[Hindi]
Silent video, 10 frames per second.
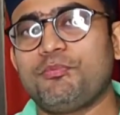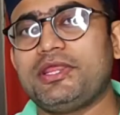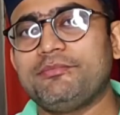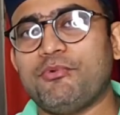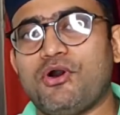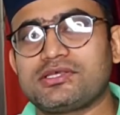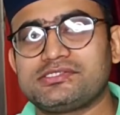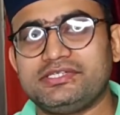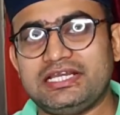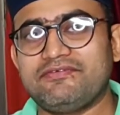ओपन
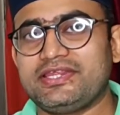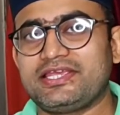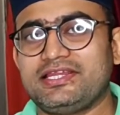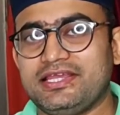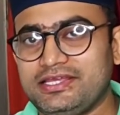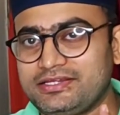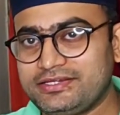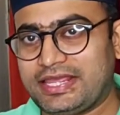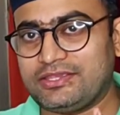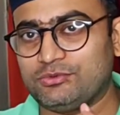बॉक्स डिलीवरी के लिए
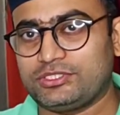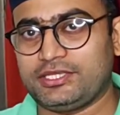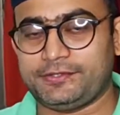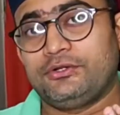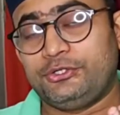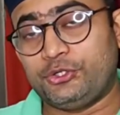नहीं होते हैं